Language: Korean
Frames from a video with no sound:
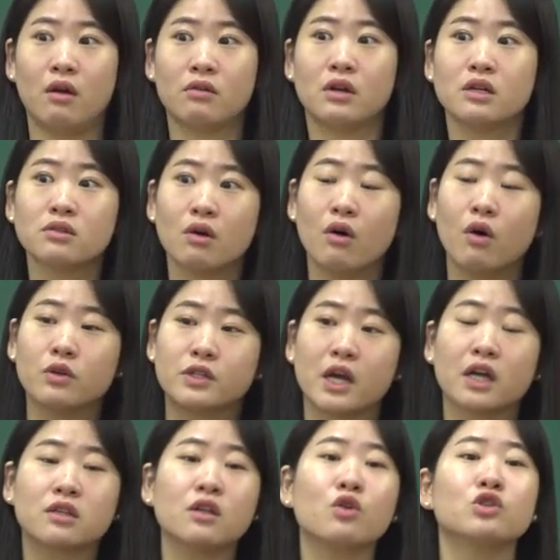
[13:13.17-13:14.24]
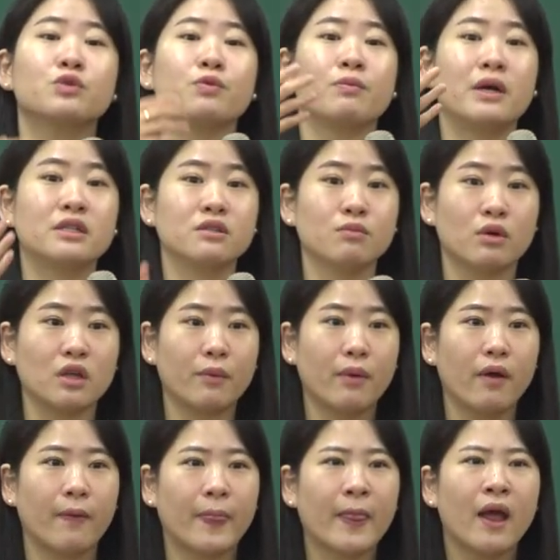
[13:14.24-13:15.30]
그래서 제가 드리고 싶은 말씀
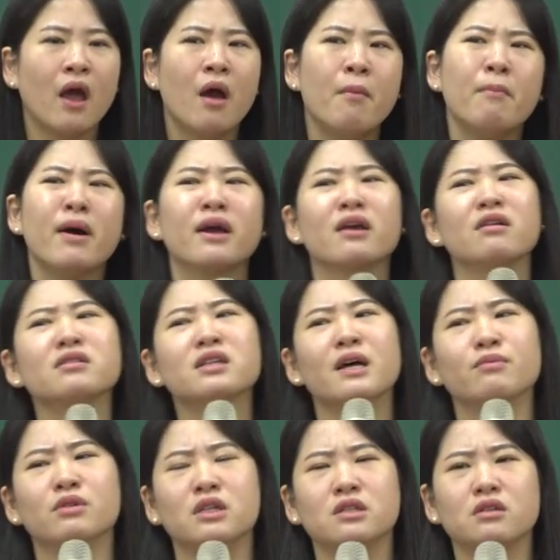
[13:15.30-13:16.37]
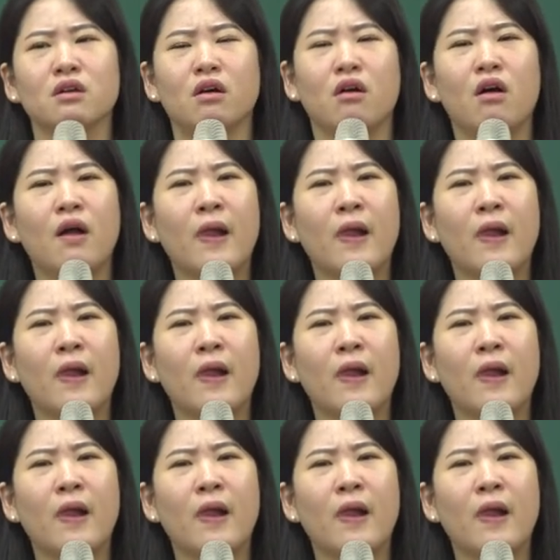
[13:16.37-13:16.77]
뭐냐면 막 이런 사람들이 있어요.